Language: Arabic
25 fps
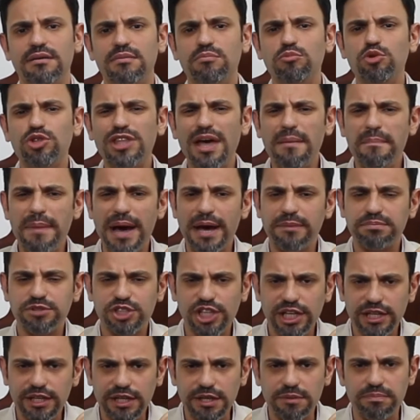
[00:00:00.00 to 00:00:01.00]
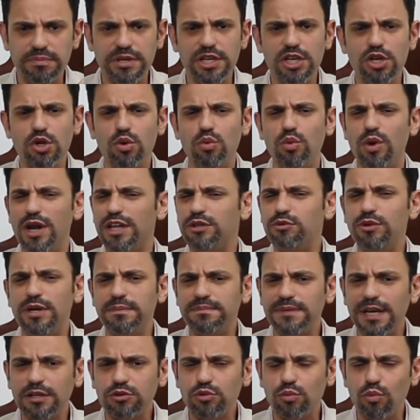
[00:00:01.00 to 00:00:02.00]
متابعه بشكل كبير والادويه
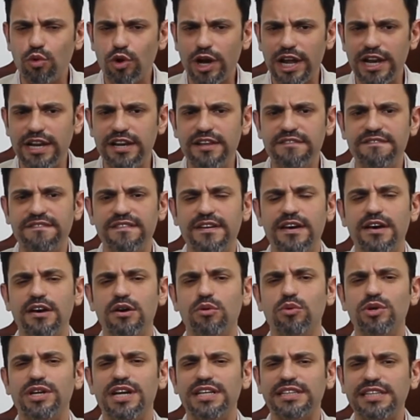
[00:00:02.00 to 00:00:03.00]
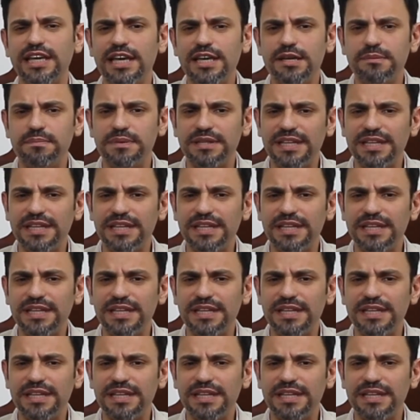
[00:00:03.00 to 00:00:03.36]
بتاعته مكلفه والنتائج